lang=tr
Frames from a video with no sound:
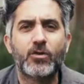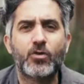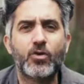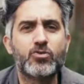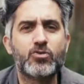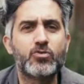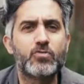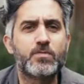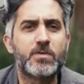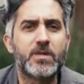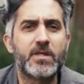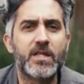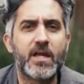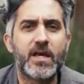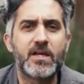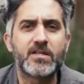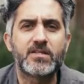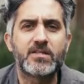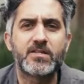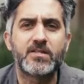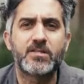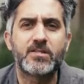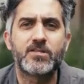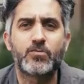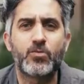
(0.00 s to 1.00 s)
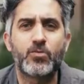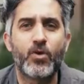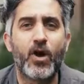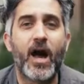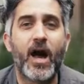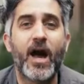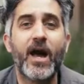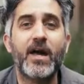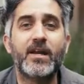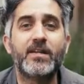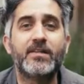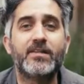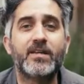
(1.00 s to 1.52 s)
göçüp gidersiniz bu
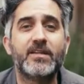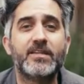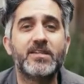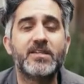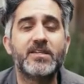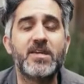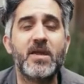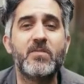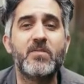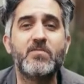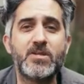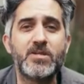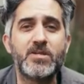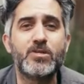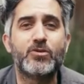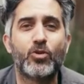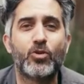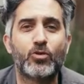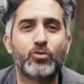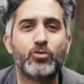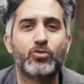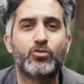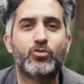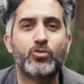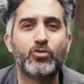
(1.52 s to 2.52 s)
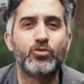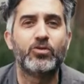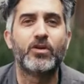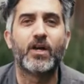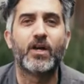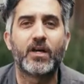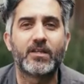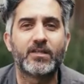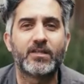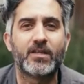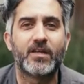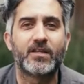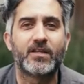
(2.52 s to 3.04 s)
her dalı yemiş dolu
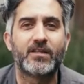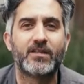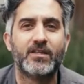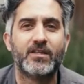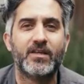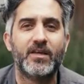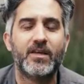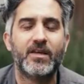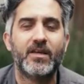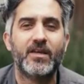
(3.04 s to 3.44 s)
dünyadan.